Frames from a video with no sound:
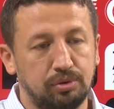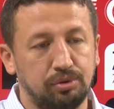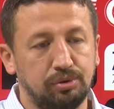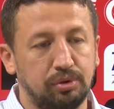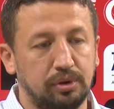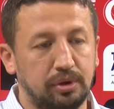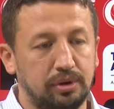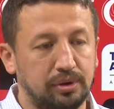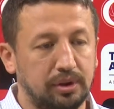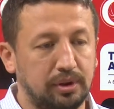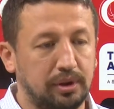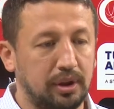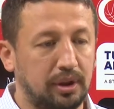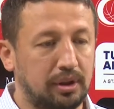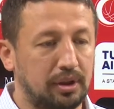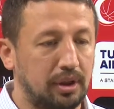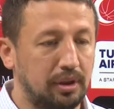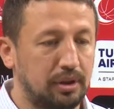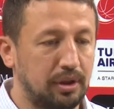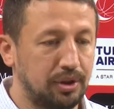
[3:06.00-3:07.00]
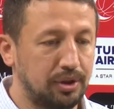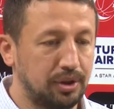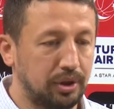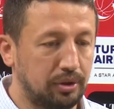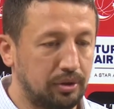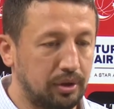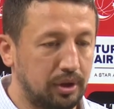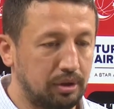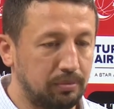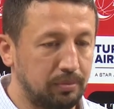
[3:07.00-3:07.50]
huzurlarınıza tekrar
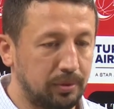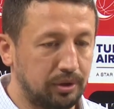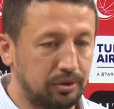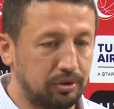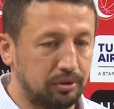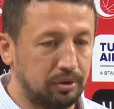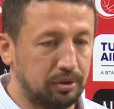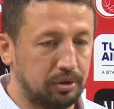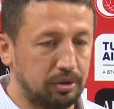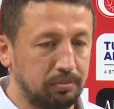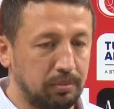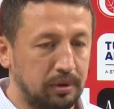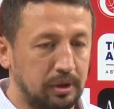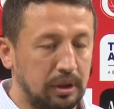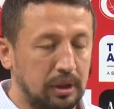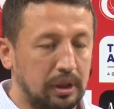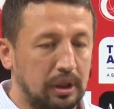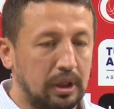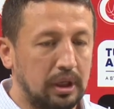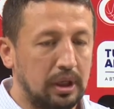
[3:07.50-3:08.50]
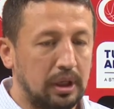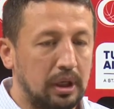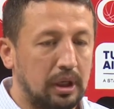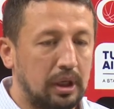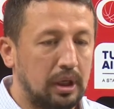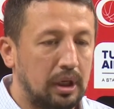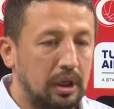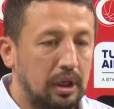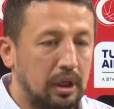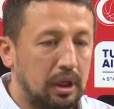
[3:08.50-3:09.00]
teşekkür etmek istiyorum.
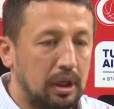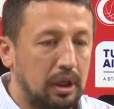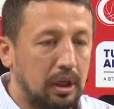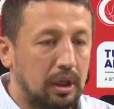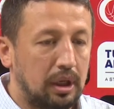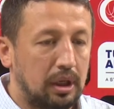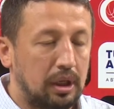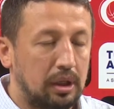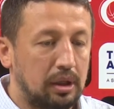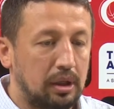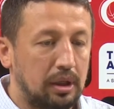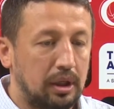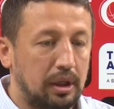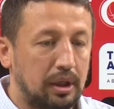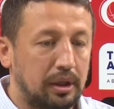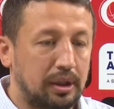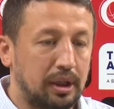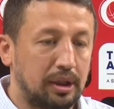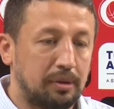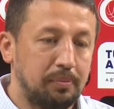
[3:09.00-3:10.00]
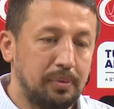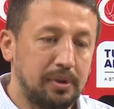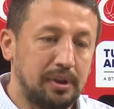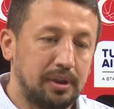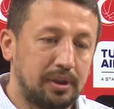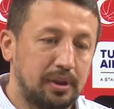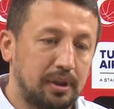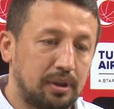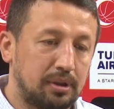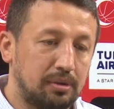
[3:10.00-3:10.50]
E, erkek
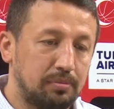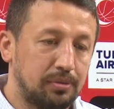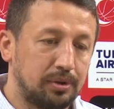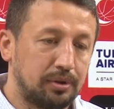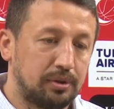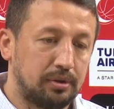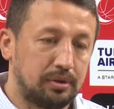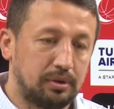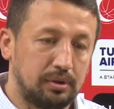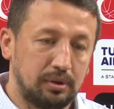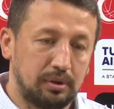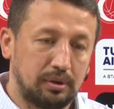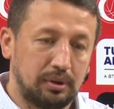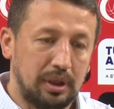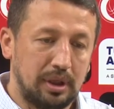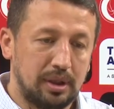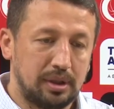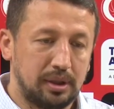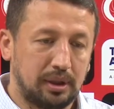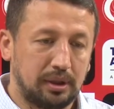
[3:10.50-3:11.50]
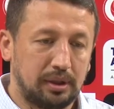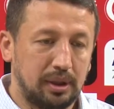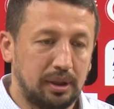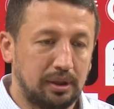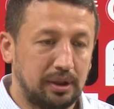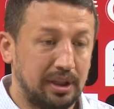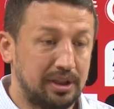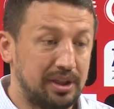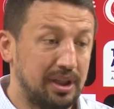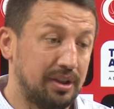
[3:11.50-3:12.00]
milli takımımız
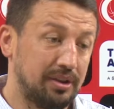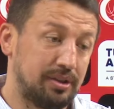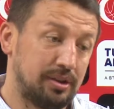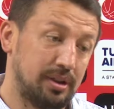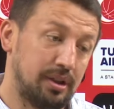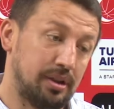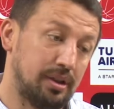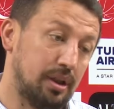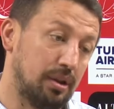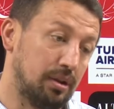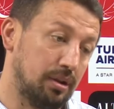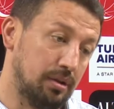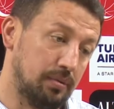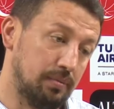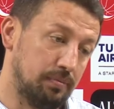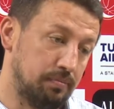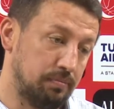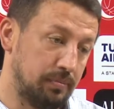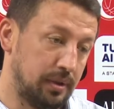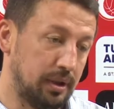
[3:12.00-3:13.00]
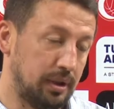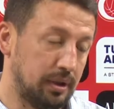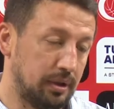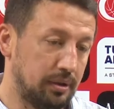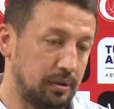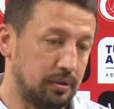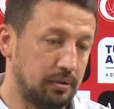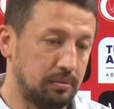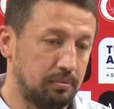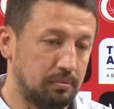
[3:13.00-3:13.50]
gerçekten geçen seneden beri
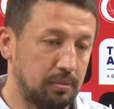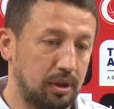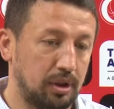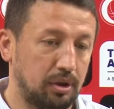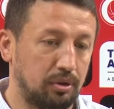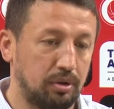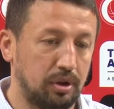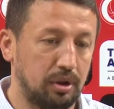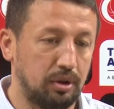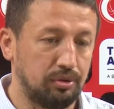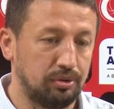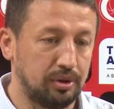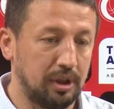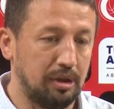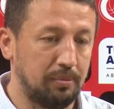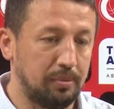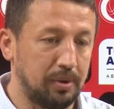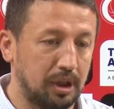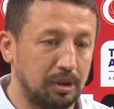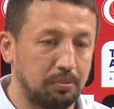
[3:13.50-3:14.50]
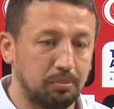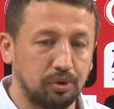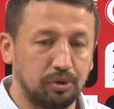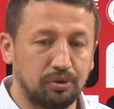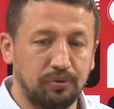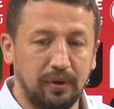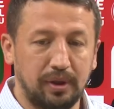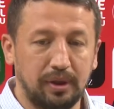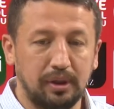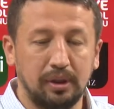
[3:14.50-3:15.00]
bana göre güzel bir
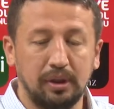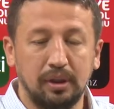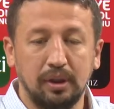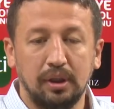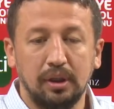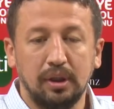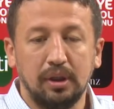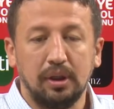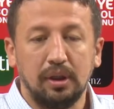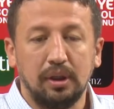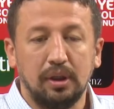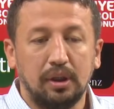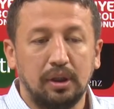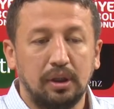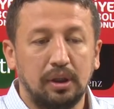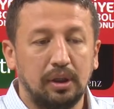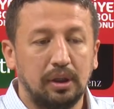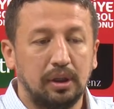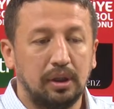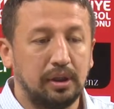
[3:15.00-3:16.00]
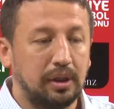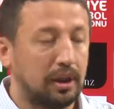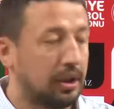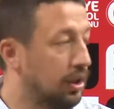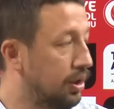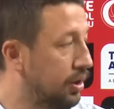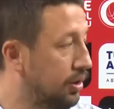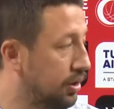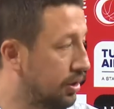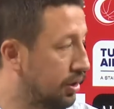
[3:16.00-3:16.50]
atmosfer e,
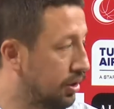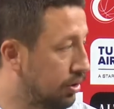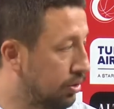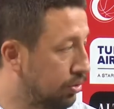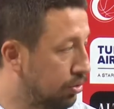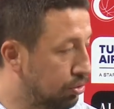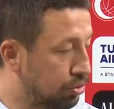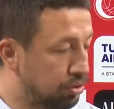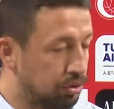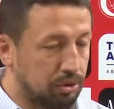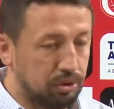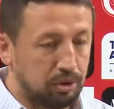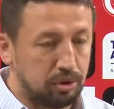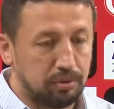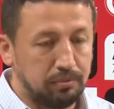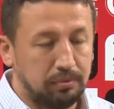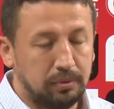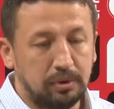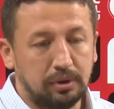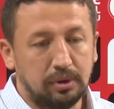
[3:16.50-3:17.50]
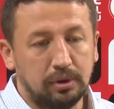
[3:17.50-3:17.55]
yakaladıklarını düşünüyorum.